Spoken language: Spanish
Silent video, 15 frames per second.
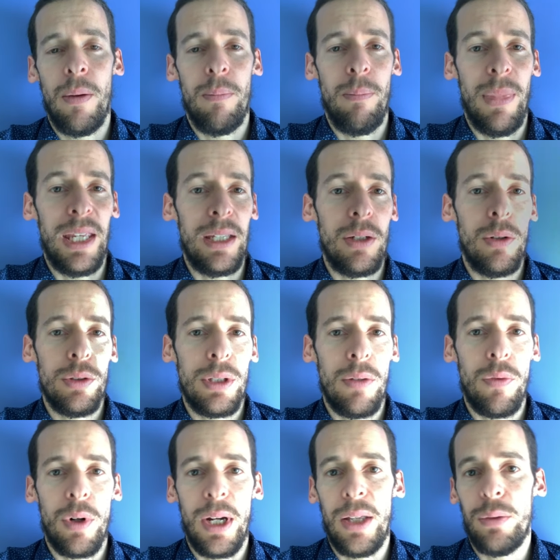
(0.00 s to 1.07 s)
México se ha
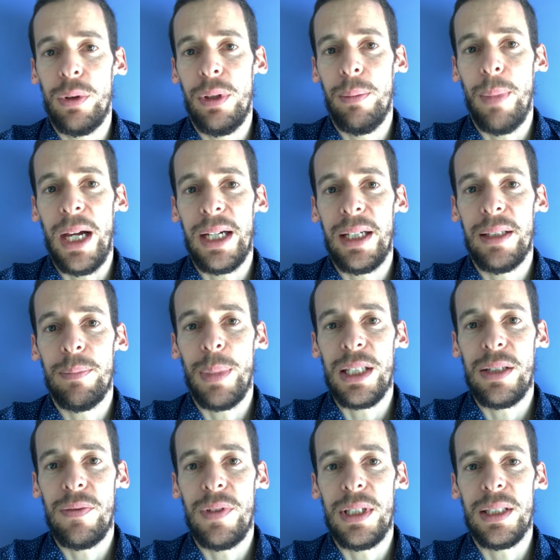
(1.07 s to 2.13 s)
forjado una imagen
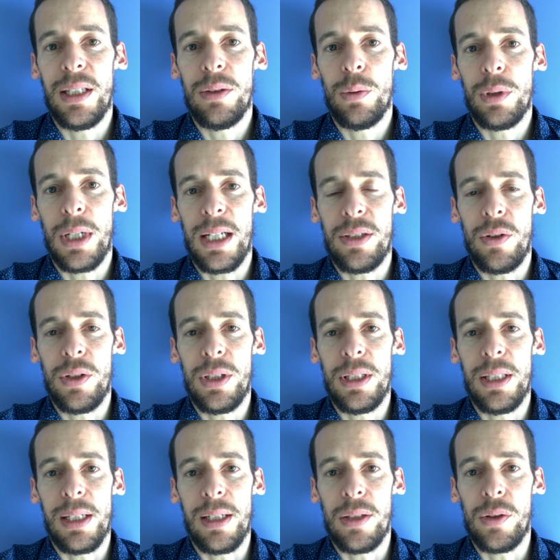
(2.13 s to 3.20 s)
pacifista en sus relaciones
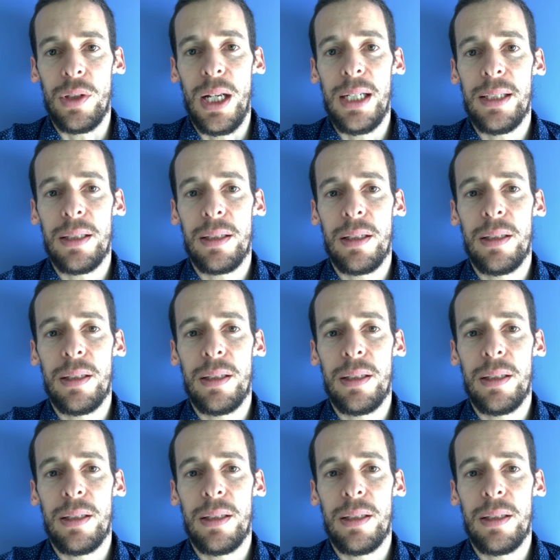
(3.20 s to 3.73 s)
internacionales,